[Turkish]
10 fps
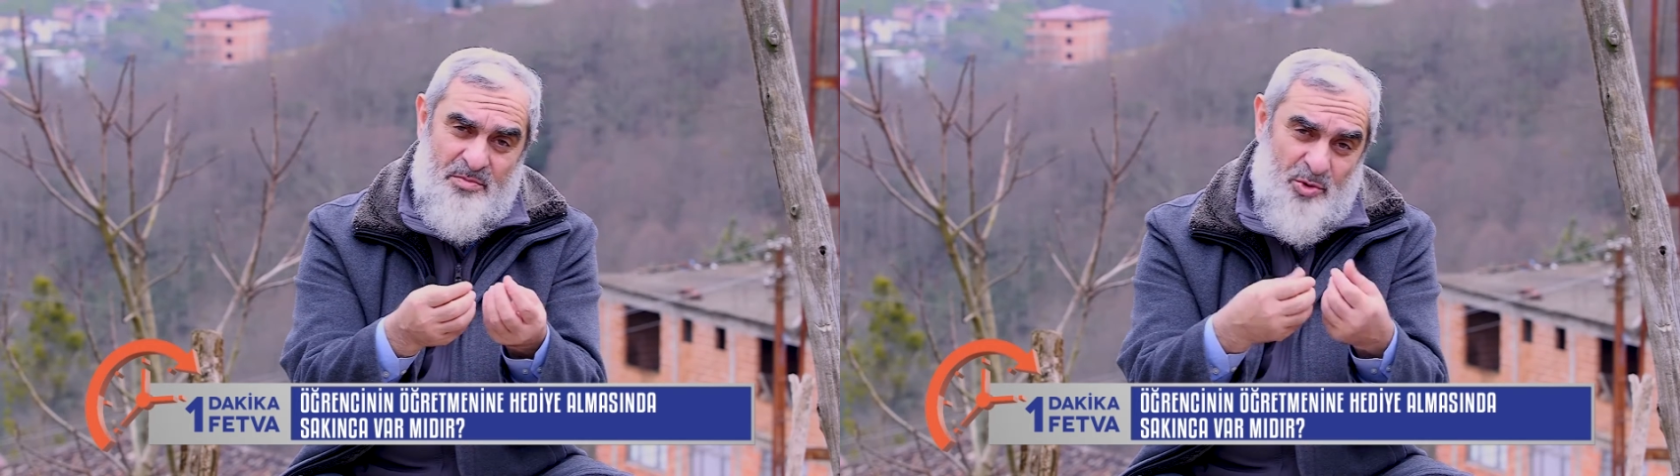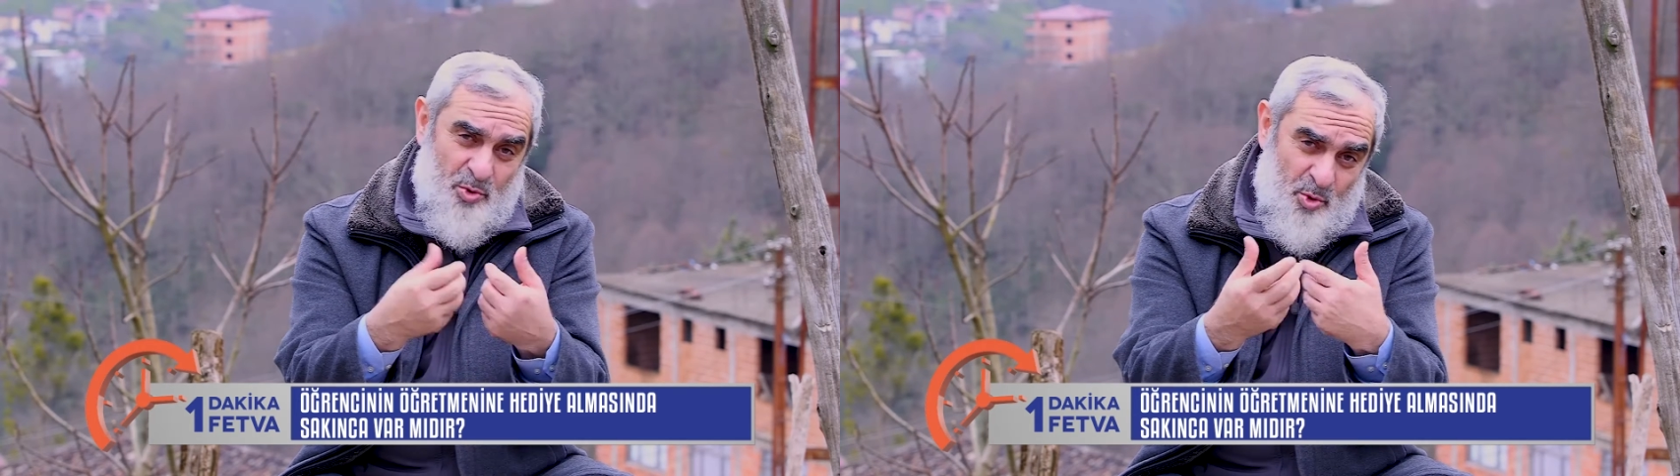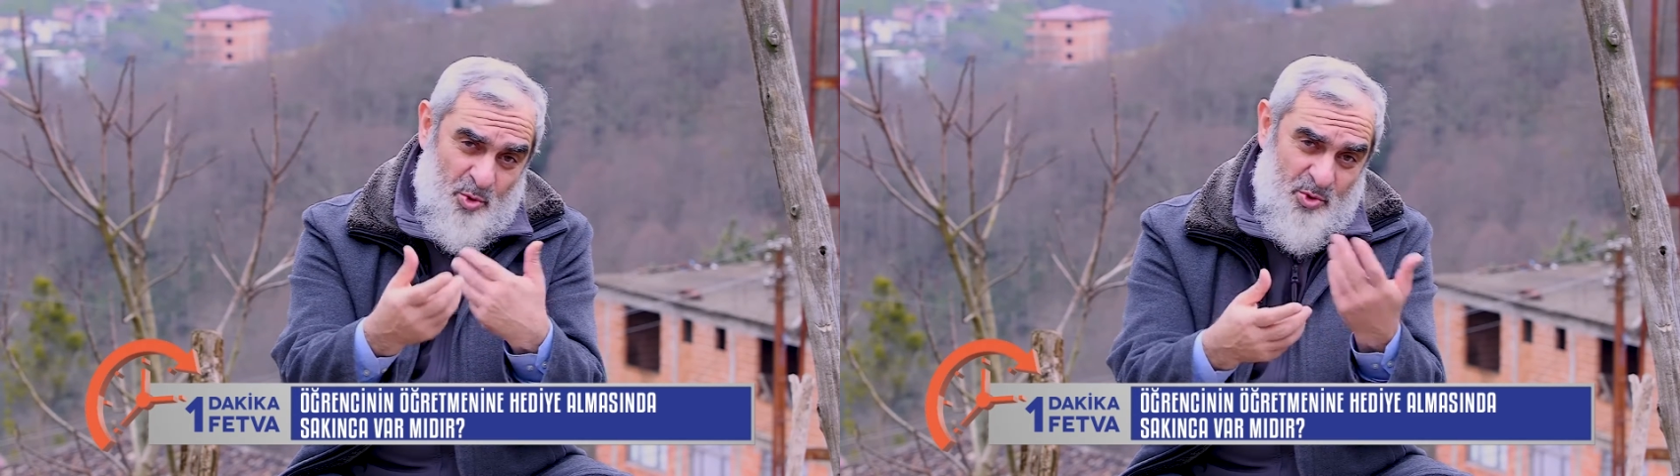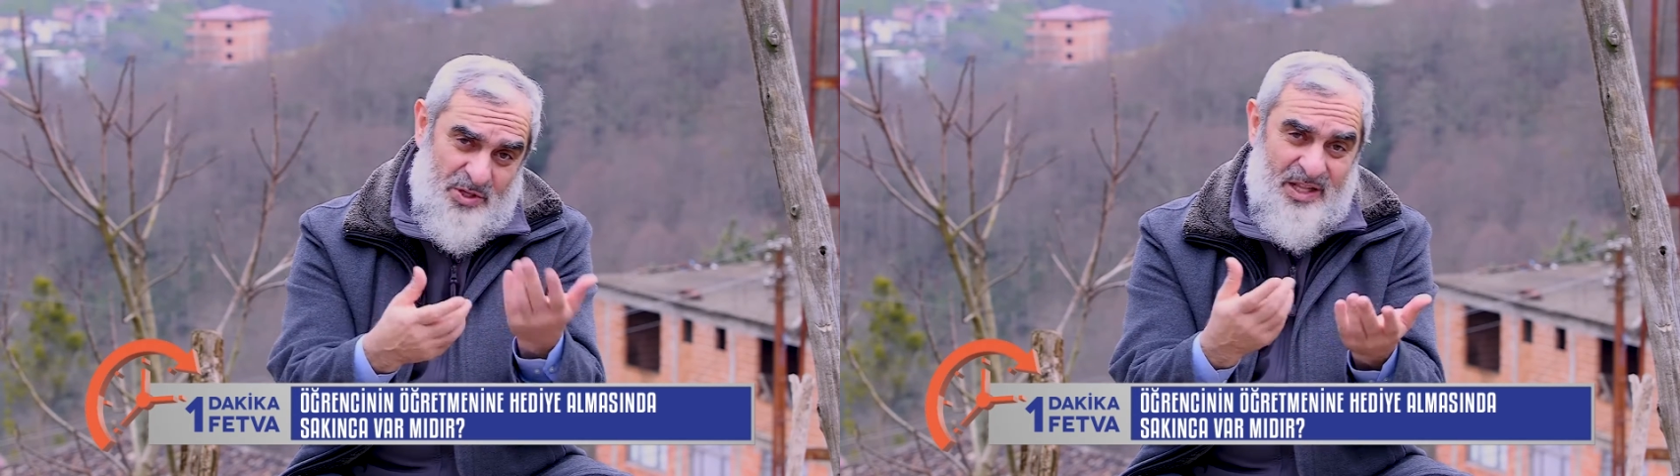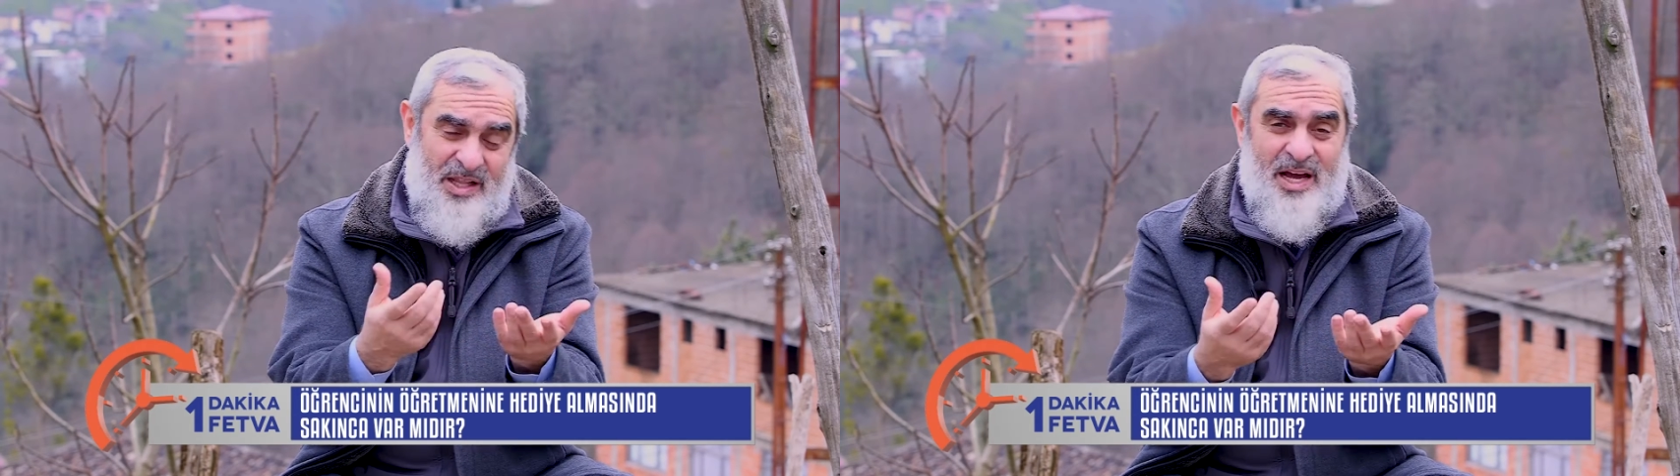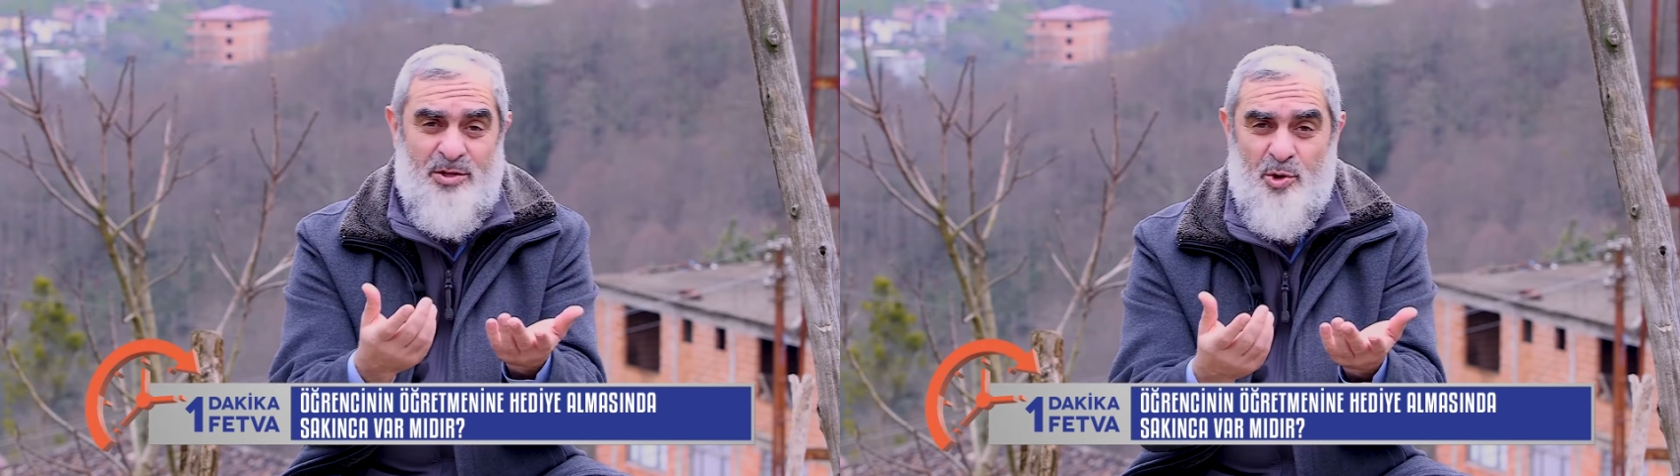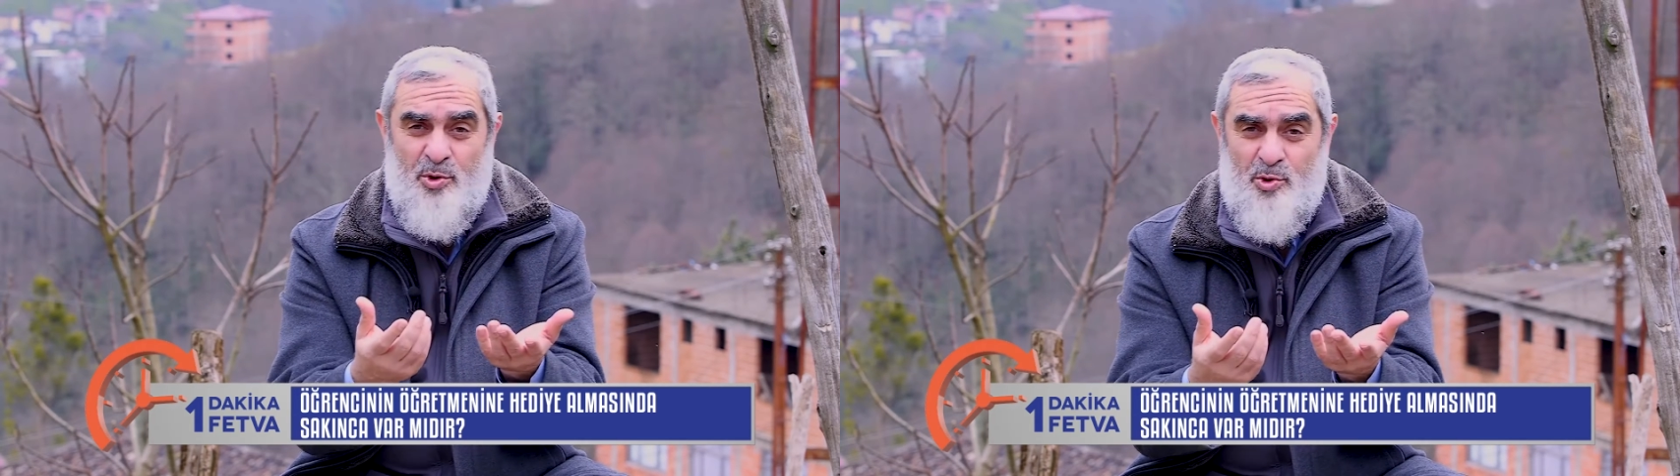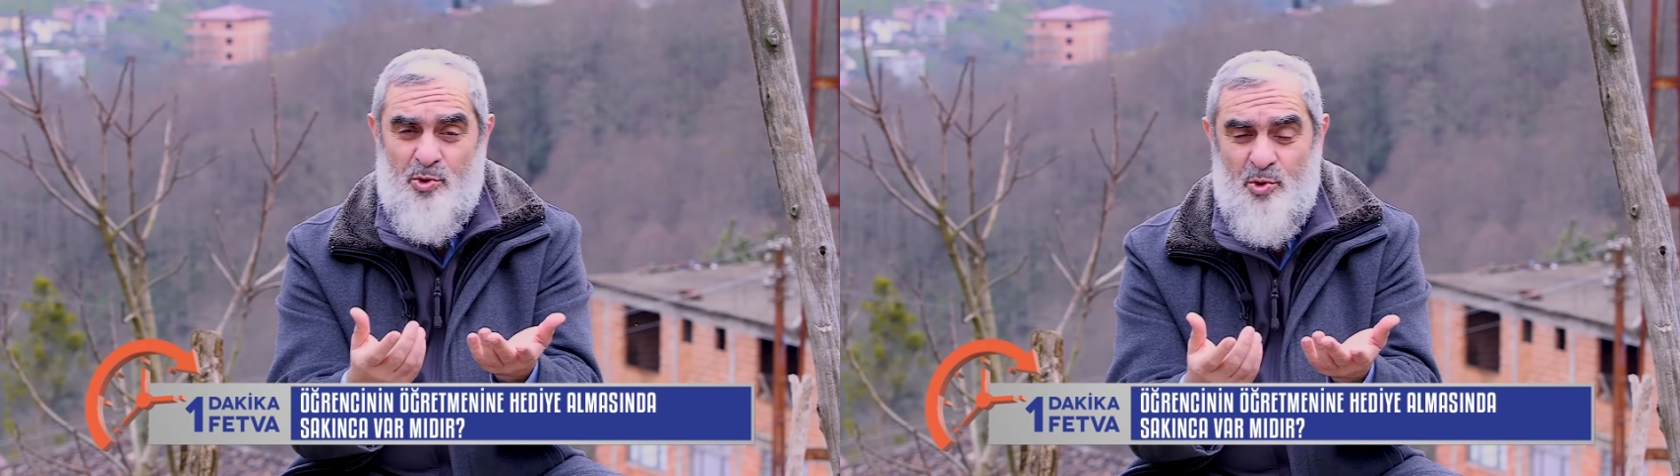bir duygusallığa
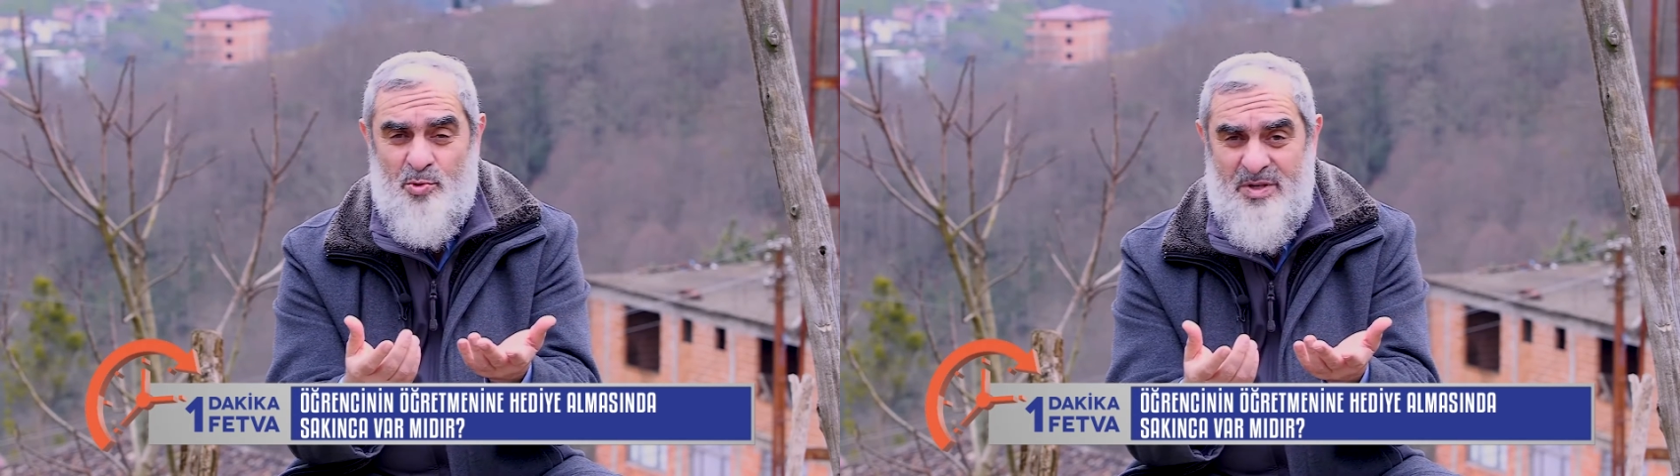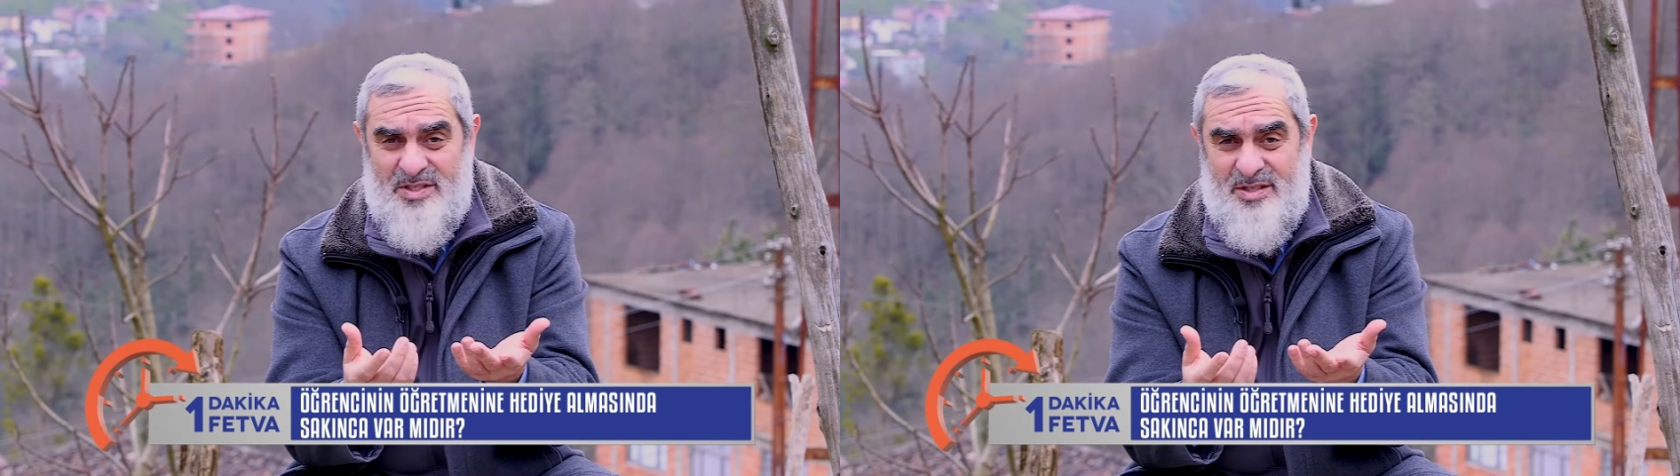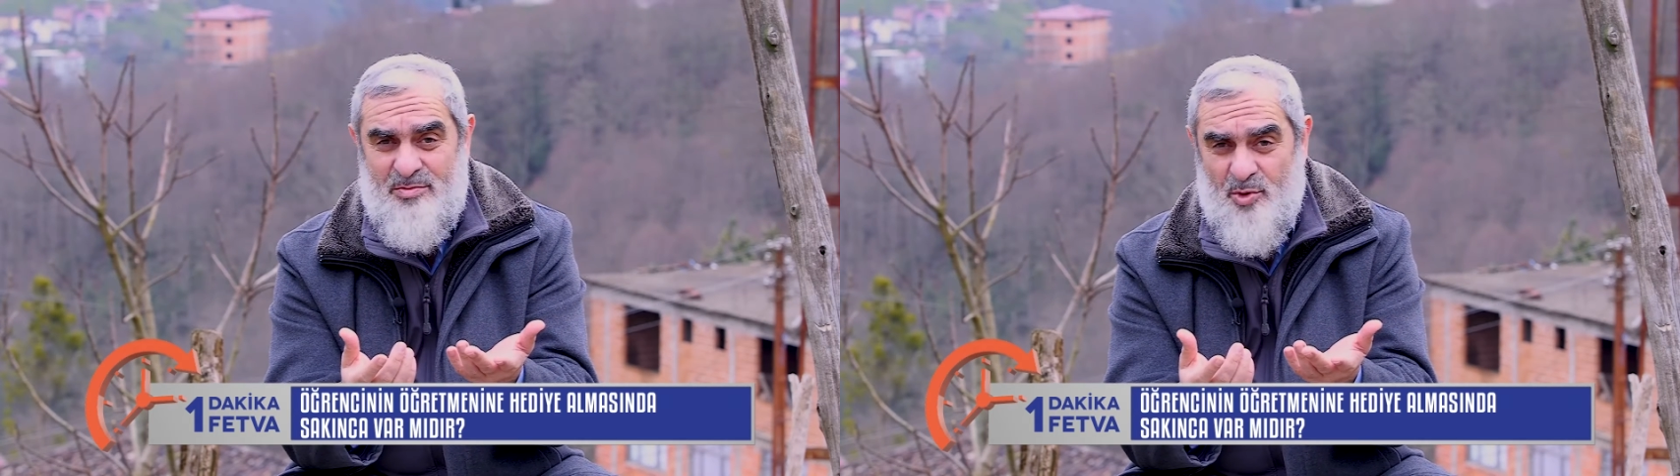dönüştürmesi